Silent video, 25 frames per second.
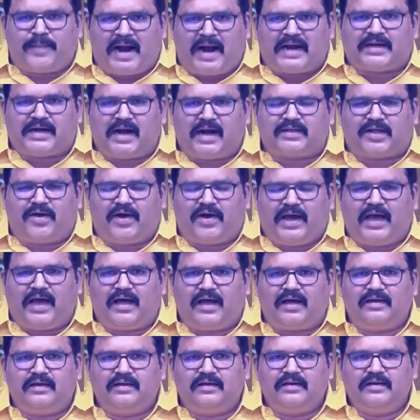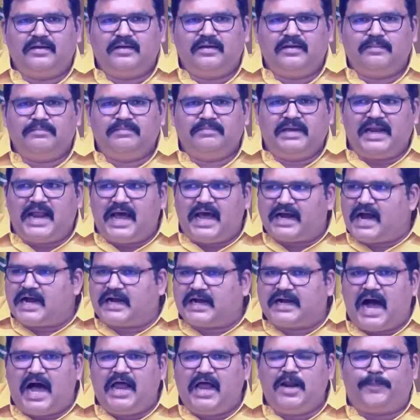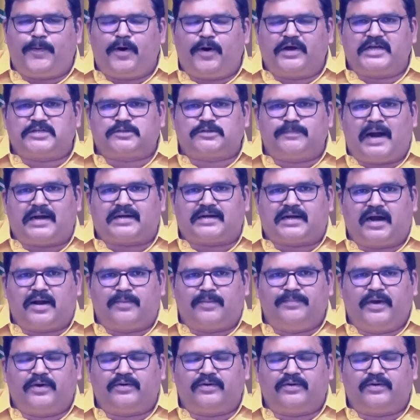ఏమాత్రం కూడా సమర్థనీయం కాదు వాంఛనీయం కాదు